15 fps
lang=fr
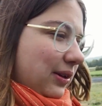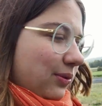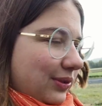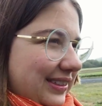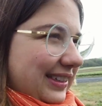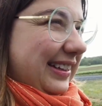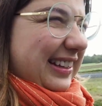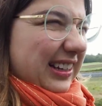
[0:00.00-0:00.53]
donc
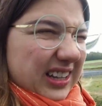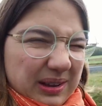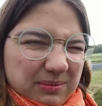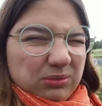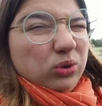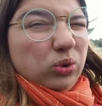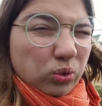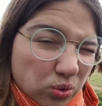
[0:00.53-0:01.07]
c'était quand même
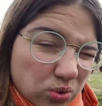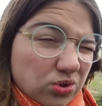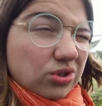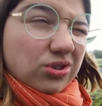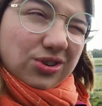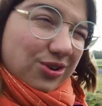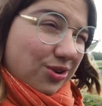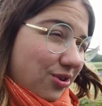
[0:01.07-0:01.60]
12
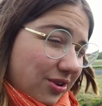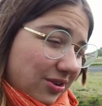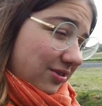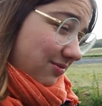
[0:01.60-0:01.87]
euros.